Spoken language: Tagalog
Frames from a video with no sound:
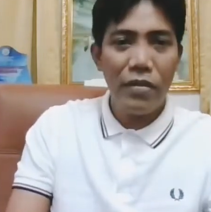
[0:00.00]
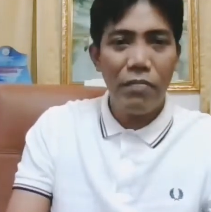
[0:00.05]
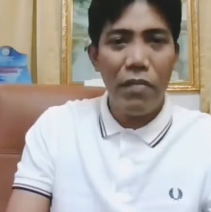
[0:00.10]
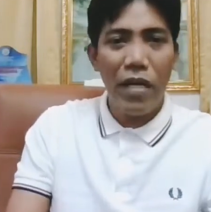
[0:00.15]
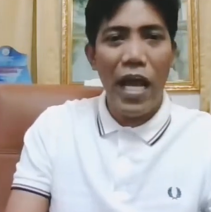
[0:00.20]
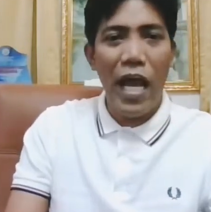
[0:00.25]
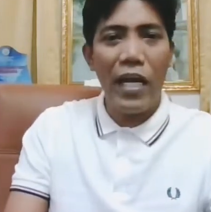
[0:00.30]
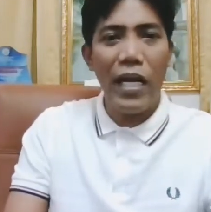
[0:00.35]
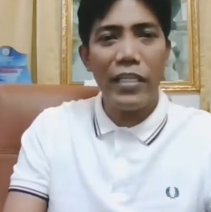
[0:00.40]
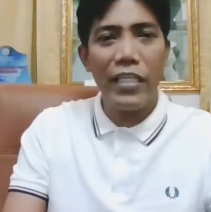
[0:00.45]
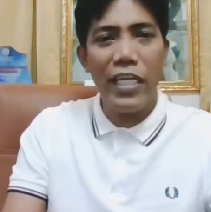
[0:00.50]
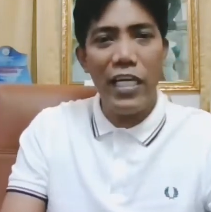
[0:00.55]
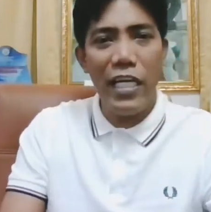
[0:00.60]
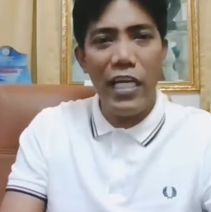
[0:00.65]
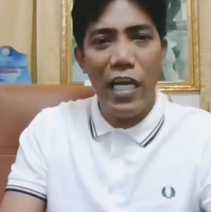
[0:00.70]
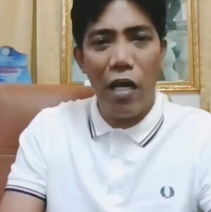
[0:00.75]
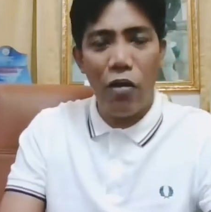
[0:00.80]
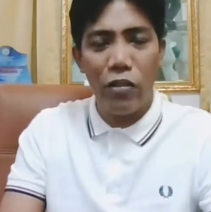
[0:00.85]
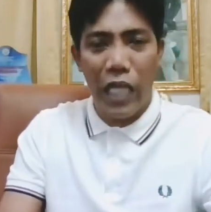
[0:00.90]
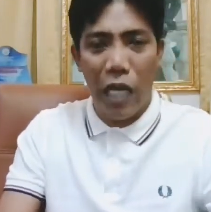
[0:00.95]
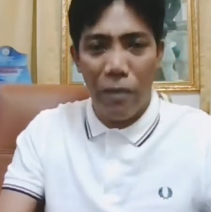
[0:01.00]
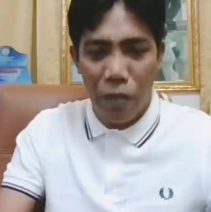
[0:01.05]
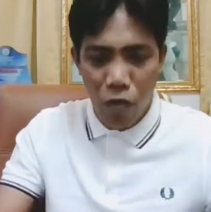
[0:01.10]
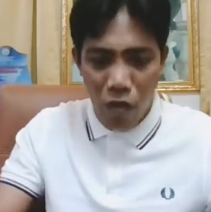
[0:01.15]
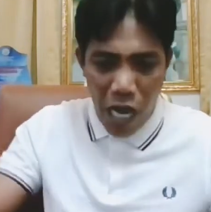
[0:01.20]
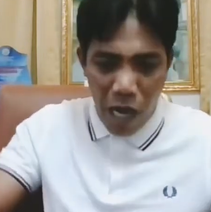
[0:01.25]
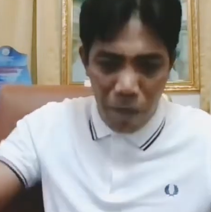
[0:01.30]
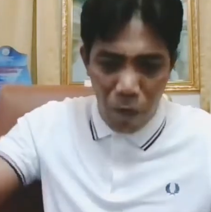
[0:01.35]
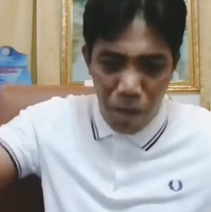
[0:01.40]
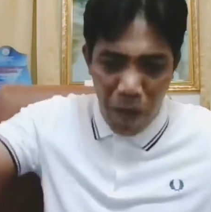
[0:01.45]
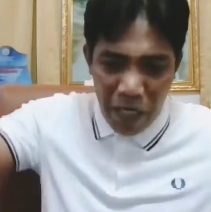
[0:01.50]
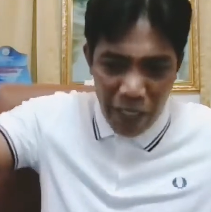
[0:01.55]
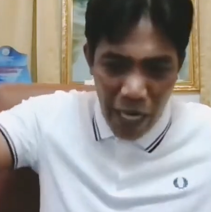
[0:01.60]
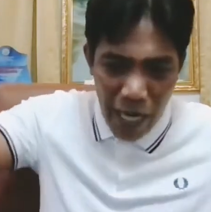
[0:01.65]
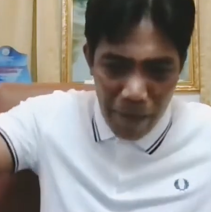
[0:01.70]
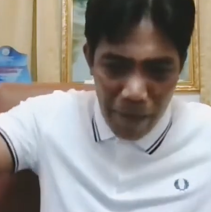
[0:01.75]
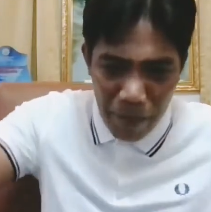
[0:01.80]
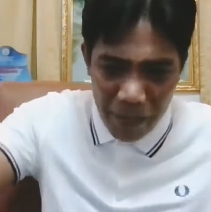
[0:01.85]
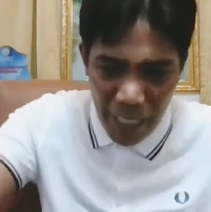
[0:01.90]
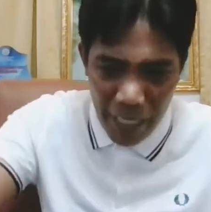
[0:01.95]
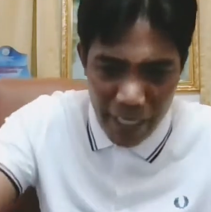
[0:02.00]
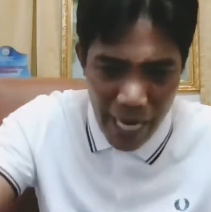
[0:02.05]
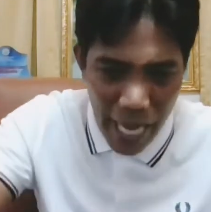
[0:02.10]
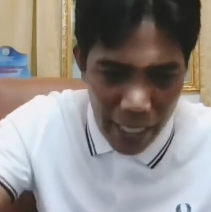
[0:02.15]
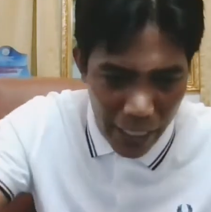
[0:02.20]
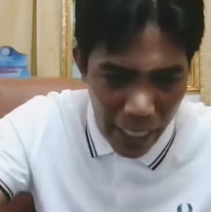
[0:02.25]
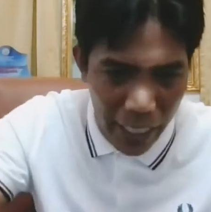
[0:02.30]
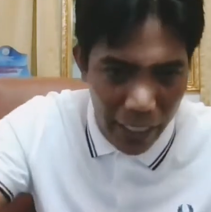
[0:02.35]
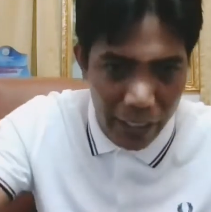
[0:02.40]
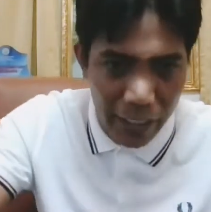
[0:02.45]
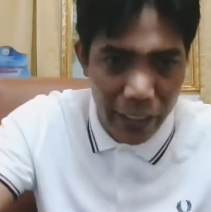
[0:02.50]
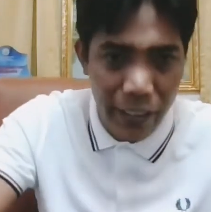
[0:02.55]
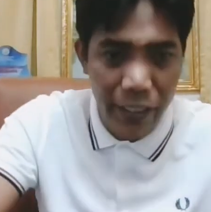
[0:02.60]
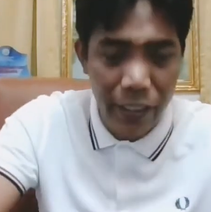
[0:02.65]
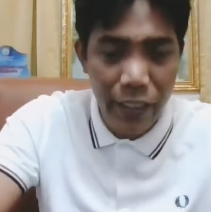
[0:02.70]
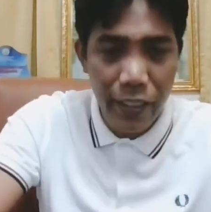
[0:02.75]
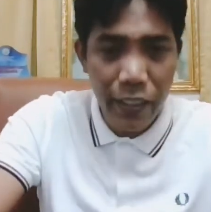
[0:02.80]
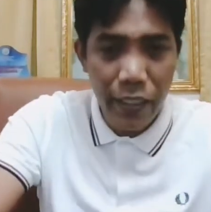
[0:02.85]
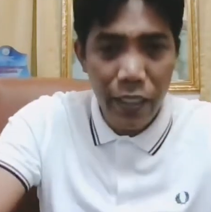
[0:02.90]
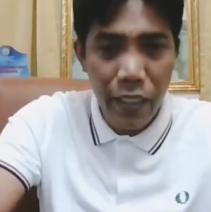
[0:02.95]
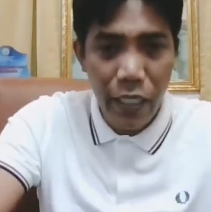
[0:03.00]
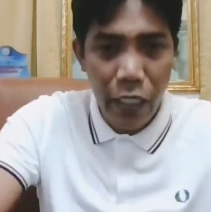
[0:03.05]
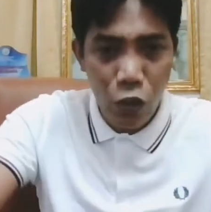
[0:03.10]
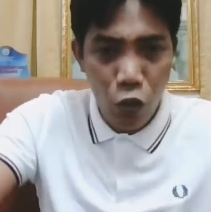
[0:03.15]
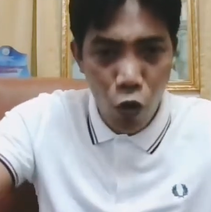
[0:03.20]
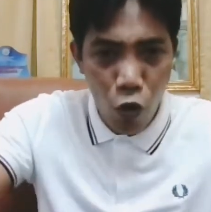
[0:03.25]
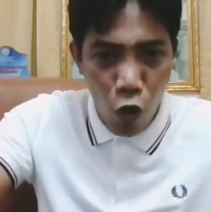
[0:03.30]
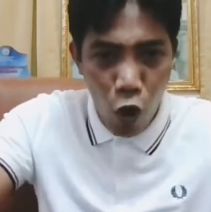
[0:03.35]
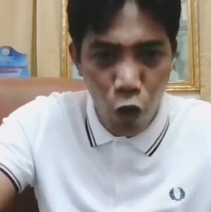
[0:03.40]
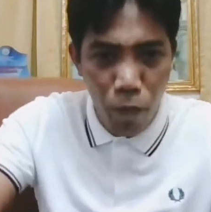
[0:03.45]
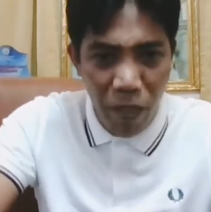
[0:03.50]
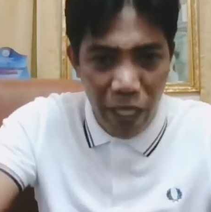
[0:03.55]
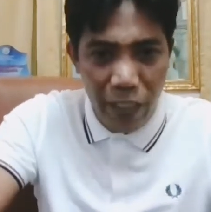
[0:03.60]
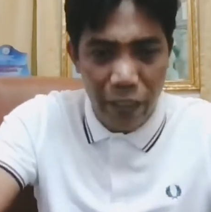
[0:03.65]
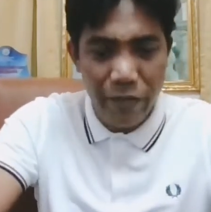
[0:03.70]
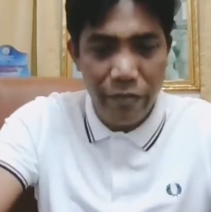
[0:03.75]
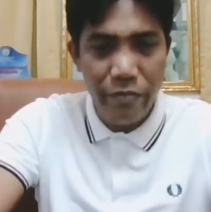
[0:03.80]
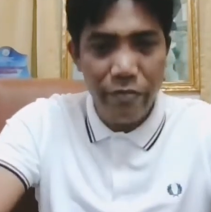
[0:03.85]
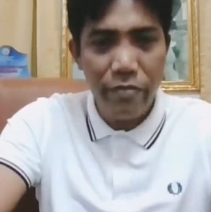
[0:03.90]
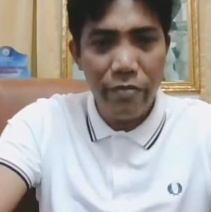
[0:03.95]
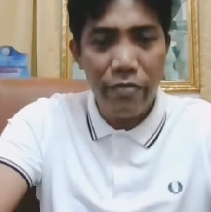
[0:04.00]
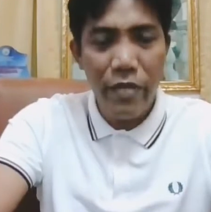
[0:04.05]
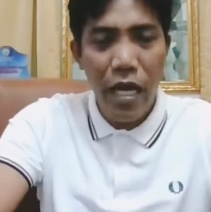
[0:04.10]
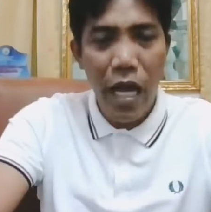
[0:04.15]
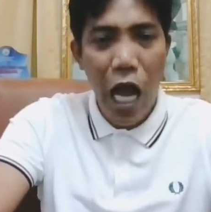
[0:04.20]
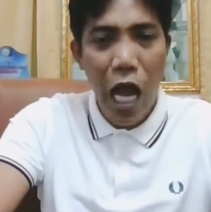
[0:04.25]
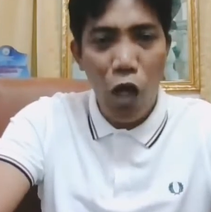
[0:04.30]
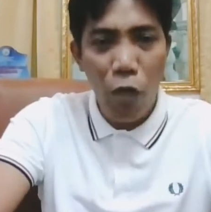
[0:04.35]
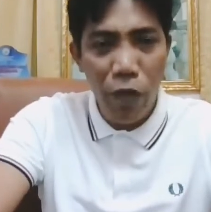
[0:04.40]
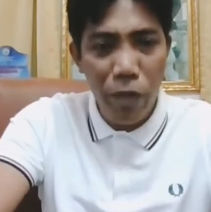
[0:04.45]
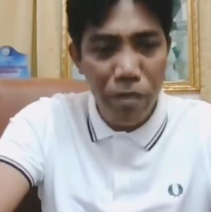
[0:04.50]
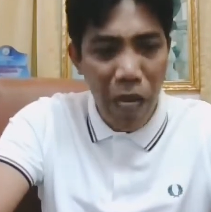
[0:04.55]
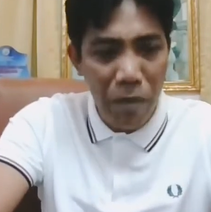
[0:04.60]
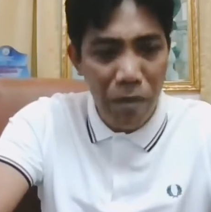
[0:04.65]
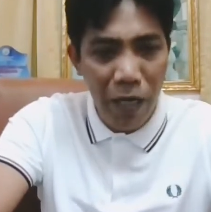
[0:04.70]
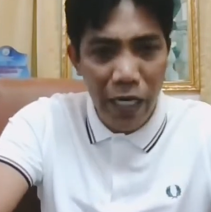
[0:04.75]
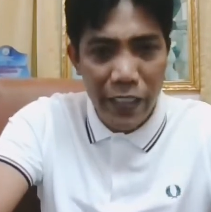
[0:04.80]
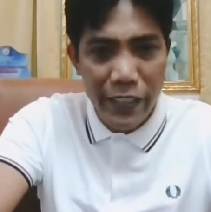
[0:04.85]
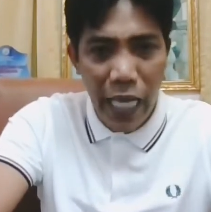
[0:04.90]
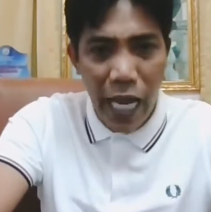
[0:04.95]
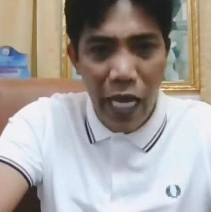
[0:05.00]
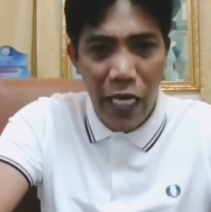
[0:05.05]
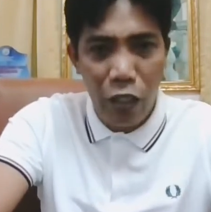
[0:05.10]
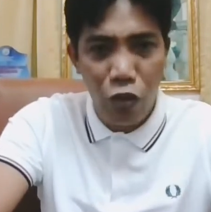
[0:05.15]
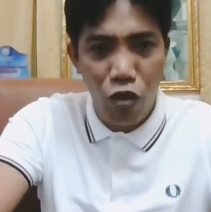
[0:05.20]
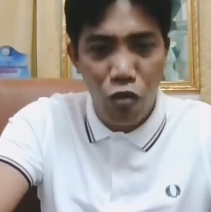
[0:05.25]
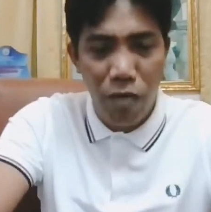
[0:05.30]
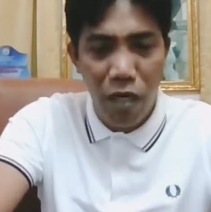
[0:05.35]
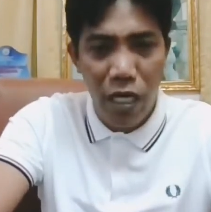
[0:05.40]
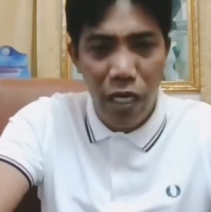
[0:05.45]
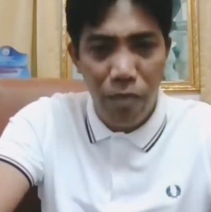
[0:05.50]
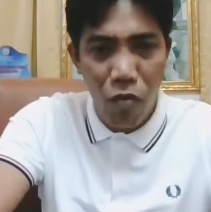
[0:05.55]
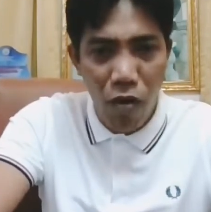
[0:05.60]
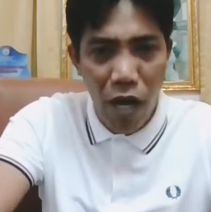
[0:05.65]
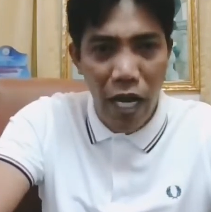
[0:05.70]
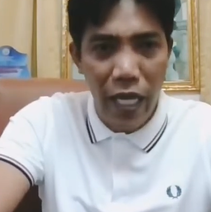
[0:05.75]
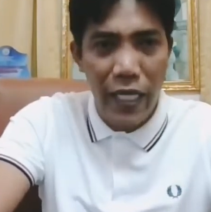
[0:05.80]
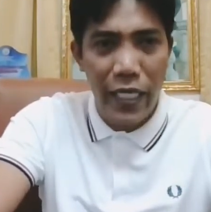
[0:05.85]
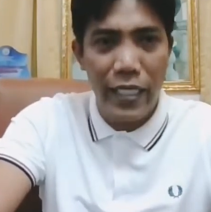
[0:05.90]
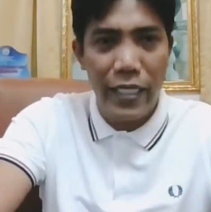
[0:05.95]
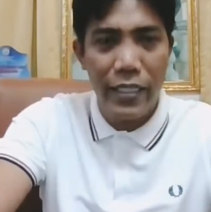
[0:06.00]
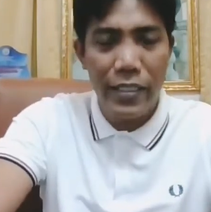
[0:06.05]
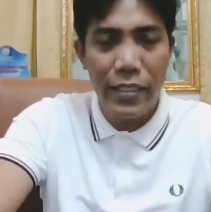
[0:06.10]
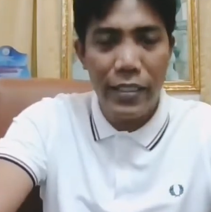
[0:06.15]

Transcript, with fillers: Mananatili ako. Sabi ko nga po, pag nalampasan natin itong COVID, ako po'y babalik sa aking normal na buhay.